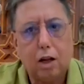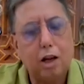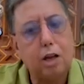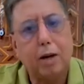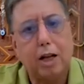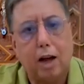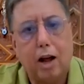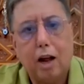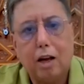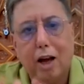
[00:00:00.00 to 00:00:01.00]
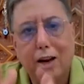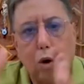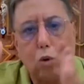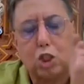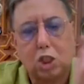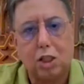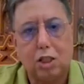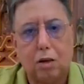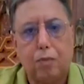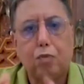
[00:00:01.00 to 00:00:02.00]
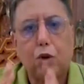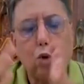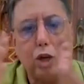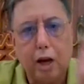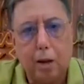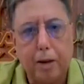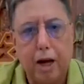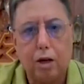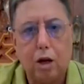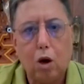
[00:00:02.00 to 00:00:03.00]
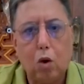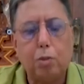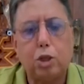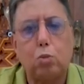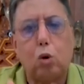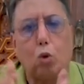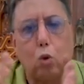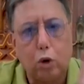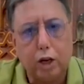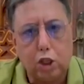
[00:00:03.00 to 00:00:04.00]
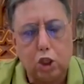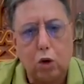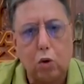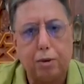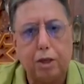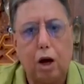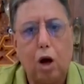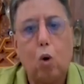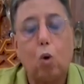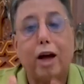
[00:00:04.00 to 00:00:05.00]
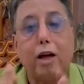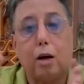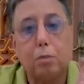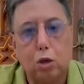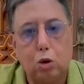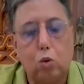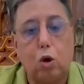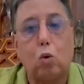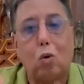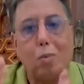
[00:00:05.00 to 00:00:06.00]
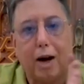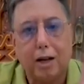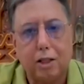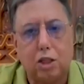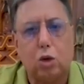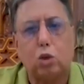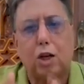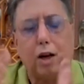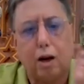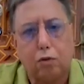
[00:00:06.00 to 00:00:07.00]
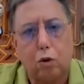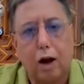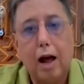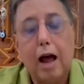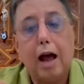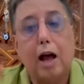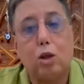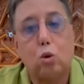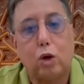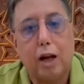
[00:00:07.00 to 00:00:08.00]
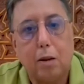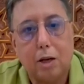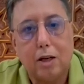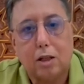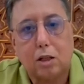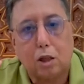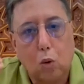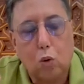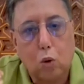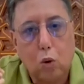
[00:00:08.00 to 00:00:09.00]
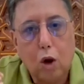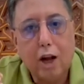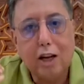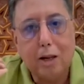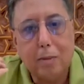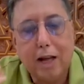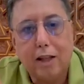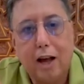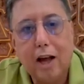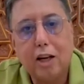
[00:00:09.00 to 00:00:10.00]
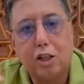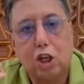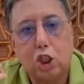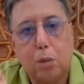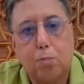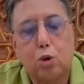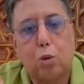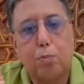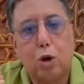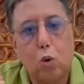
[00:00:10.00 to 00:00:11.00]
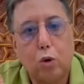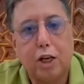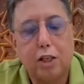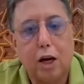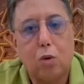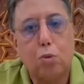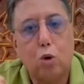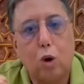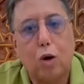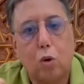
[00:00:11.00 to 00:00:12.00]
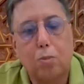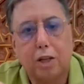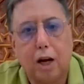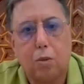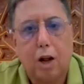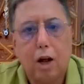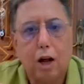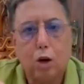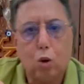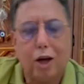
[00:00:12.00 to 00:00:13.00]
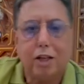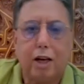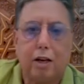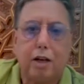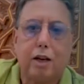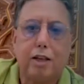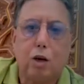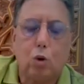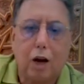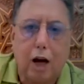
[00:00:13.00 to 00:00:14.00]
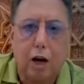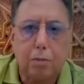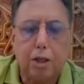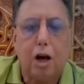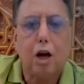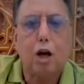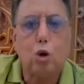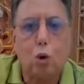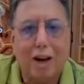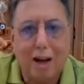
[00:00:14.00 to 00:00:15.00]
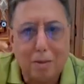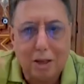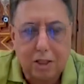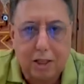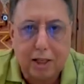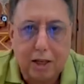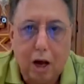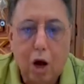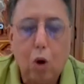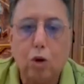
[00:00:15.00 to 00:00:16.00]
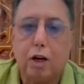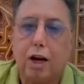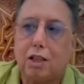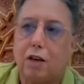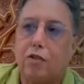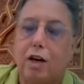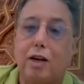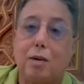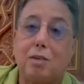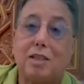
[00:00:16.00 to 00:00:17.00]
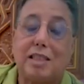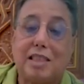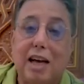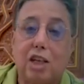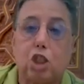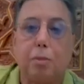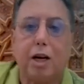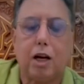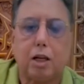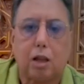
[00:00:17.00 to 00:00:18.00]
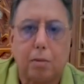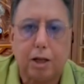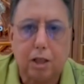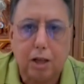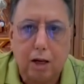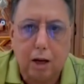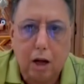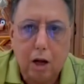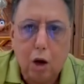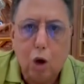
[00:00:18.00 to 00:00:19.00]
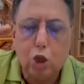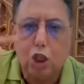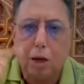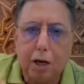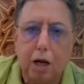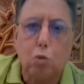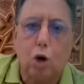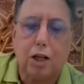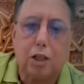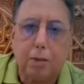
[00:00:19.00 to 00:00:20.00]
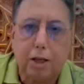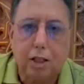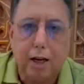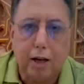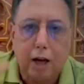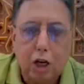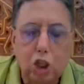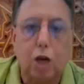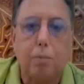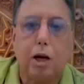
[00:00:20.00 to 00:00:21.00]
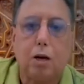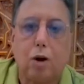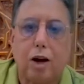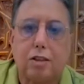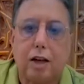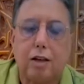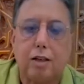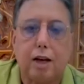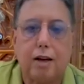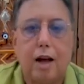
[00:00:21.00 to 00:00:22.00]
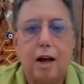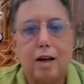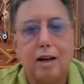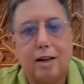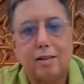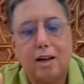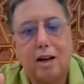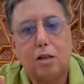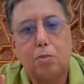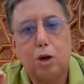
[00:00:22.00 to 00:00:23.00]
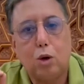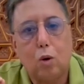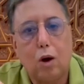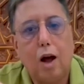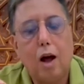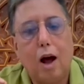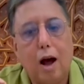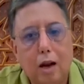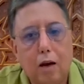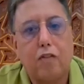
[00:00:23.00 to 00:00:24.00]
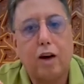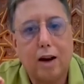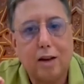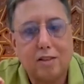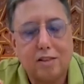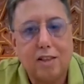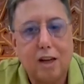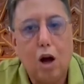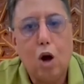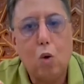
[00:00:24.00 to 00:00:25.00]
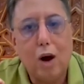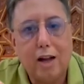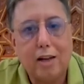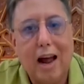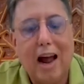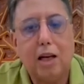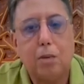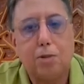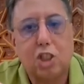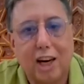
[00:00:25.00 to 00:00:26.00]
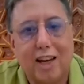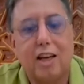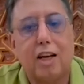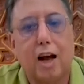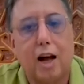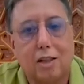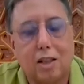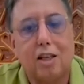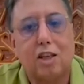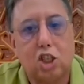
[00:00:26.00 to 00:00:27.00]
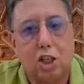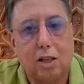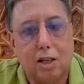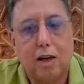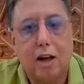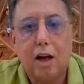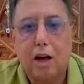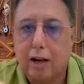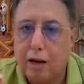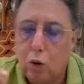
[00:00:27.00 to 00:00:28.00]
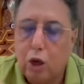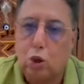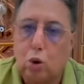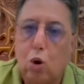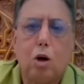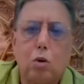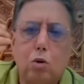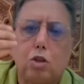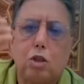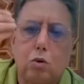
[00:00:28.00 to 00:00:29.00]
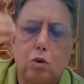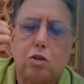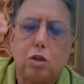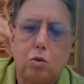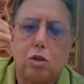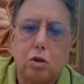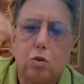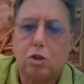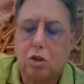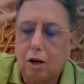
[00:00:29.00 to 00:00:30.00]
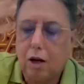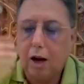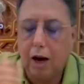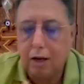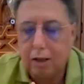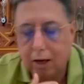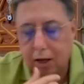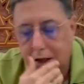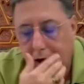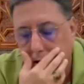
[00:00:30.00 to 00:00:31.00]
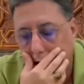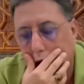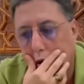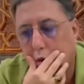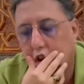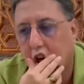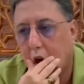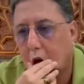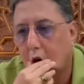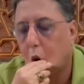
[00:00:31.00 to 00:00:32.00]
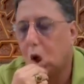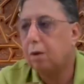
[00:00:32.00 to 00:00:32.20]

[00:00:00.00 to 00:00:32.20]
لماذا لانه الصين واليابان ومجموع كوريا الجنوبيه وغيرها من الدول وماليزيا وسنغافوره هذو كاملين تطوروا لماذا؟ لتشبتهم بالهويه ديالهم باللغه الام ديالهم، اللغه ديالنا حنا هي اللغه العربيه، اللغه الامازيغيه وللاسف نحن مازال جميع الخطابات ديالنا جميع المكاتبات ديالنا جميع المراسلات ديالنا لا زالت باللغة الفرنسية وهذا عيب شكلي خطير جدا كنواجهه وزيد وزيد وزيد وزيد على ذلك تحياتي لكم والسلام عليكم